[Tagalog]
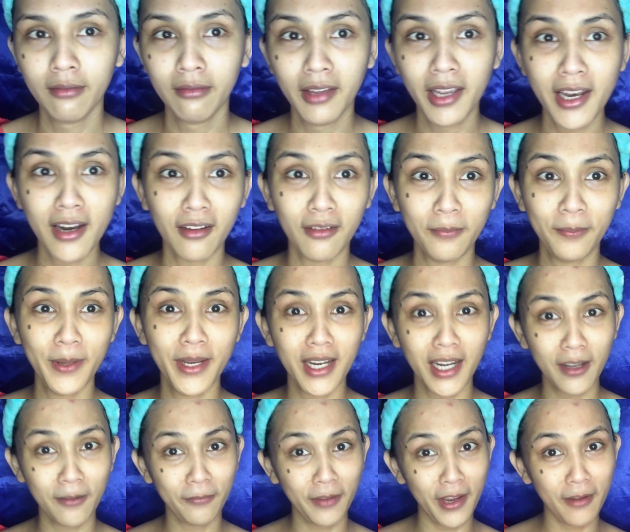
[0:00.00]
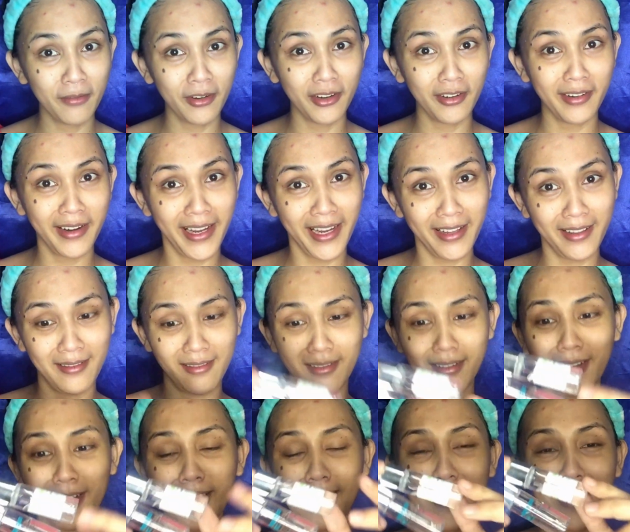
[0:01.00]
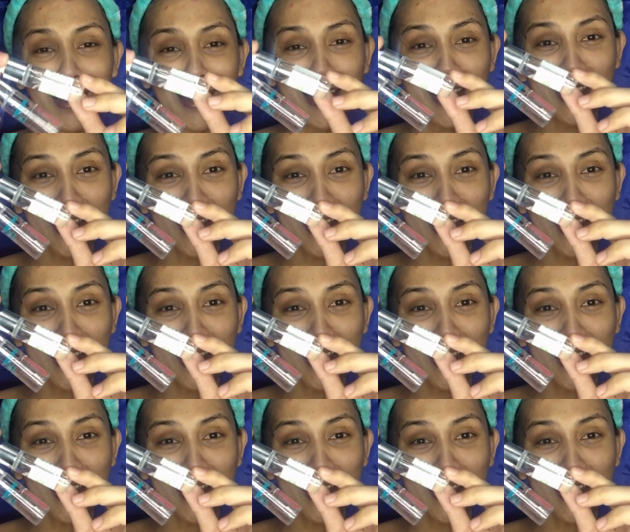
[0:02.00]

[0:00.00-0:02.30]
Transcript: And then ako, pinaka-favorite. Ah!